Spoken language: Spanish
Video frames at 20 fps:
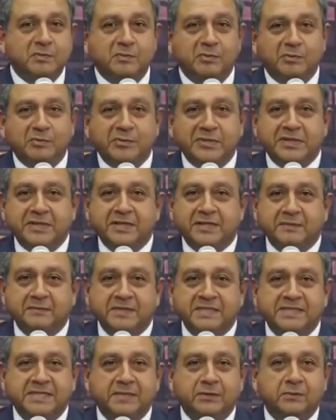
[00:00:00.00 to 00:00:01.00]
me permiten
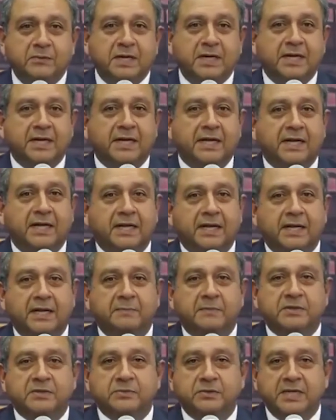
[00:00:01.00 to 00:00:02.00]
también saludar a
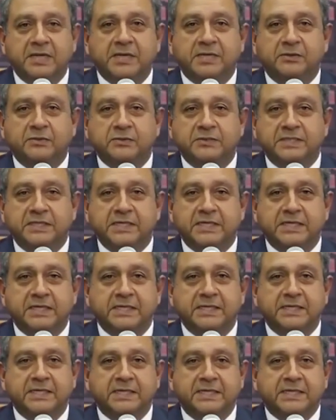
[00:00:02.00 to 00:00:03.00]
las personas que nos
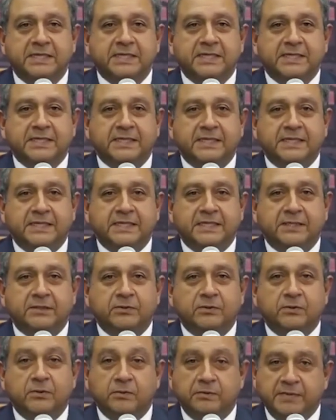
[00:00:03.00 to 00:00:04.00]
siguen eh,
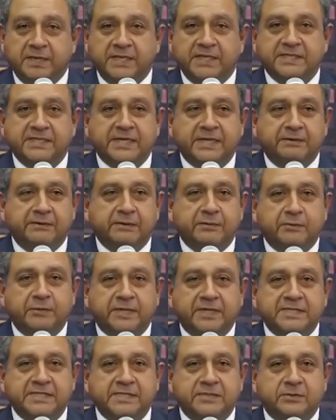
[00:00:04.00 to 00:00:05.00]
todos los viernes en
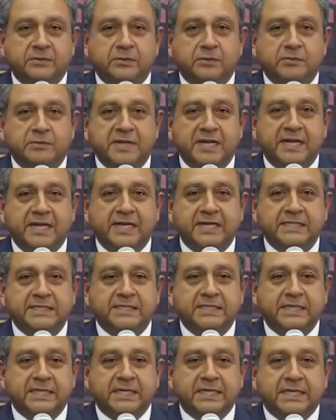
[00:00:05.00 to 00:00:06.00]
Hablemos de Tránsito con
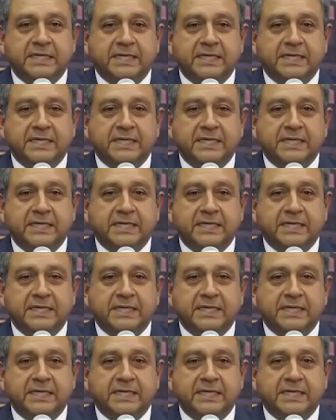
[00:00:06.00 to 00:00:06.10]
Vialex.